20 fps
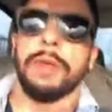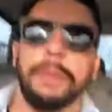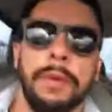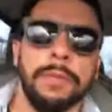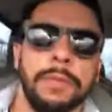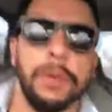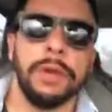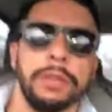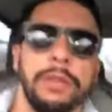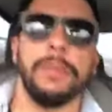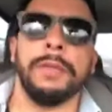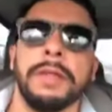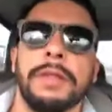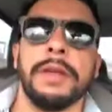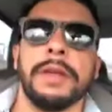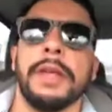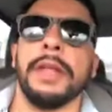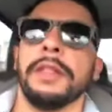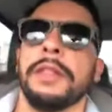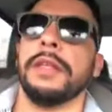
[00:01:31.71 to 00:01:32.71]
veo un poquito más
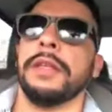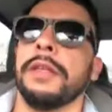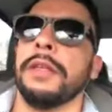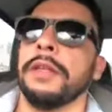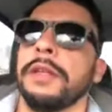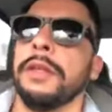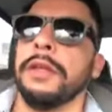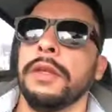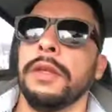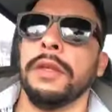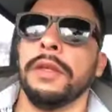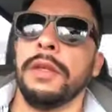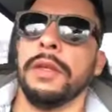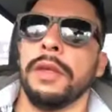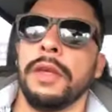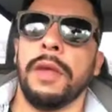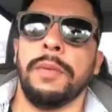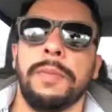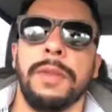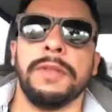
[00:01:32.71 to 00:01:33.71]
de gente
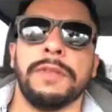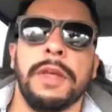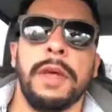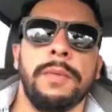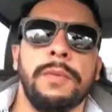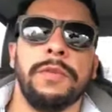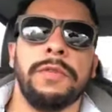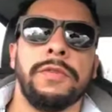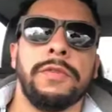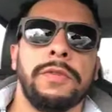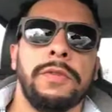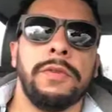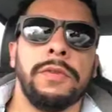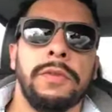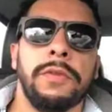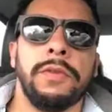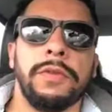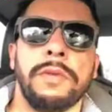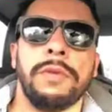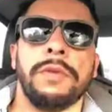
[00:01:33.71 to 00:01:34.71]
empezamos
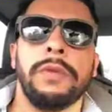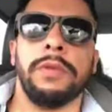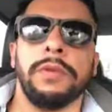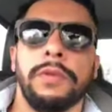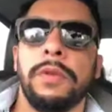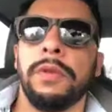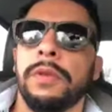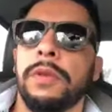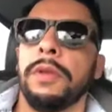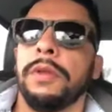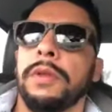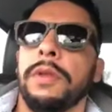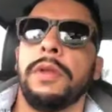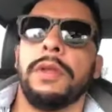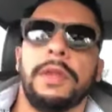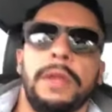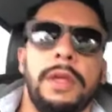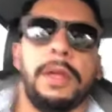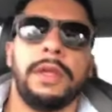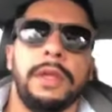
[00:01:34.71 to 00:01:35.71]

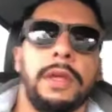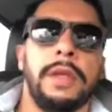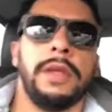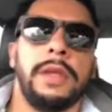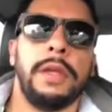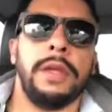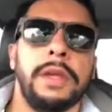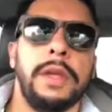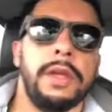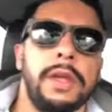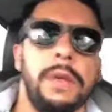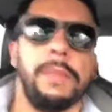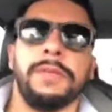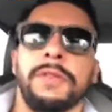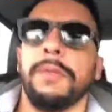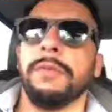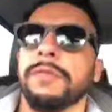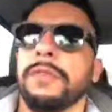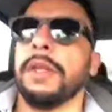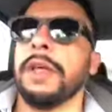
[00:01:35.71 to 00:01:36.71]
eh,
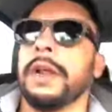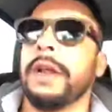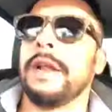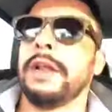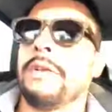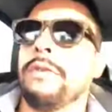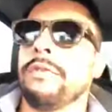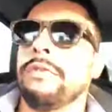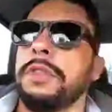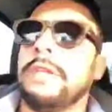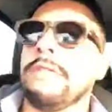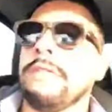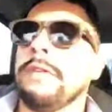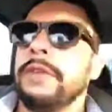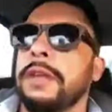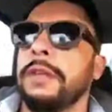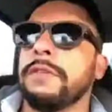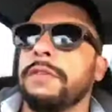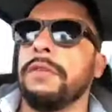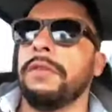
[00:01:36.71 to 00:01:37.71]
empezamos a dar las
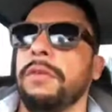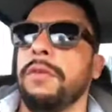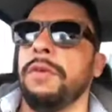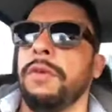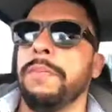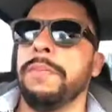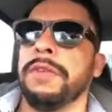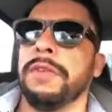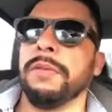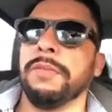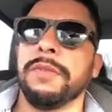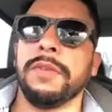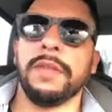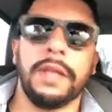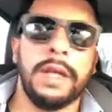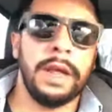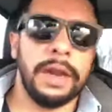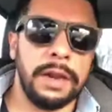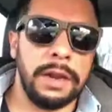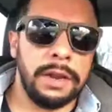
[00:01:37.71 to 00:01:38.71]
noticias o empezamos a
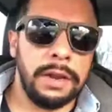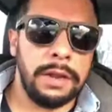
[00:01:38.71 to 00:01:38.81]
dar